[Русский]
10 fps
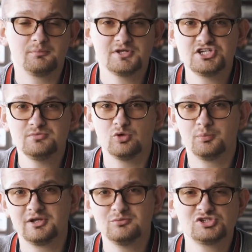Почему?
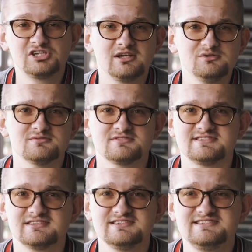Потому что, ну,
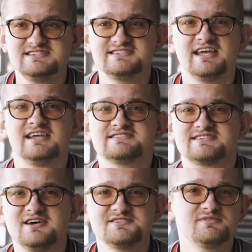согласись,
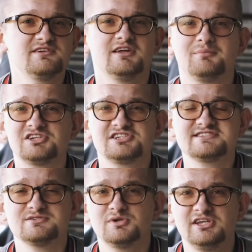сразу вливать большие
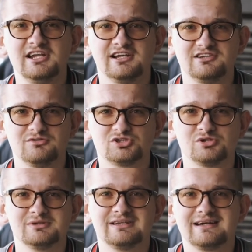суммы денег для того,
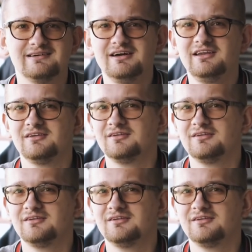чтобы торговать,